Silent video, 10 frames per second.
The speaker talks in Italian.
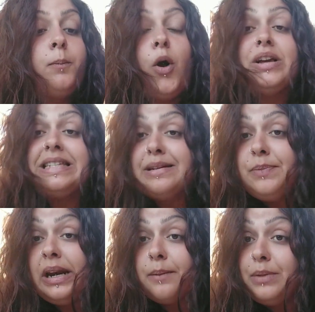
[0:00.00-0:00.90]
poi
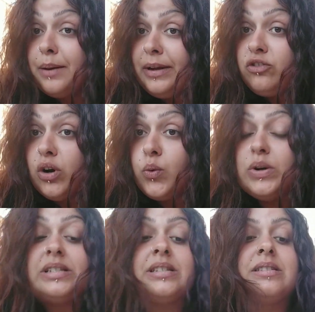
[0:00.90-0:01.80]
sempre in abbinamento a
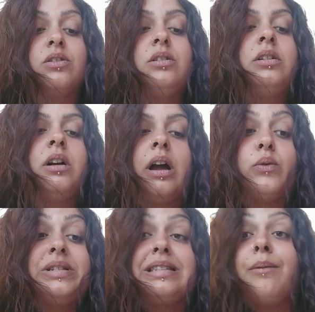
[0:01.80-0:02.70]
questo a
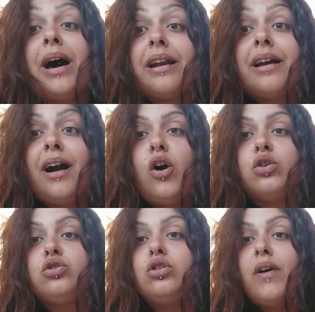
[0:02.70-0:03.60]
questa marca
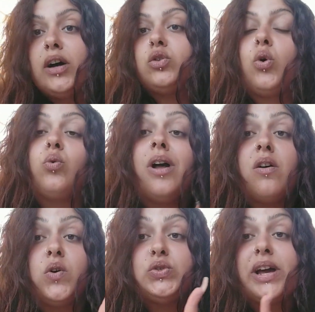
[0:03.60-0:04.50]
ho trovato una
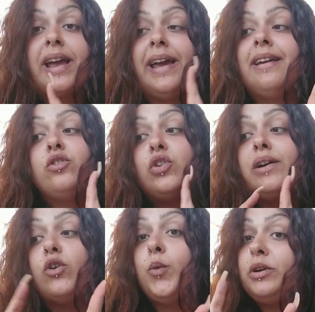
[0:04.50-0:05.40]
cosa che non
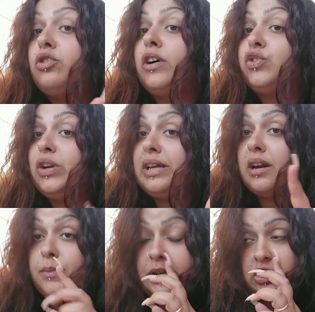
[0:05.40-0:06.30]
avevo mai trovato negli
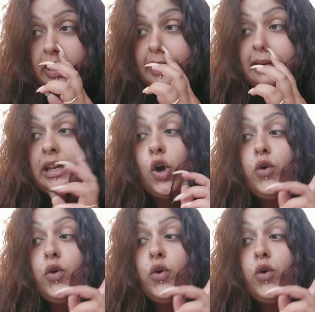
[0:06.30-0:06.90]
anni precedenti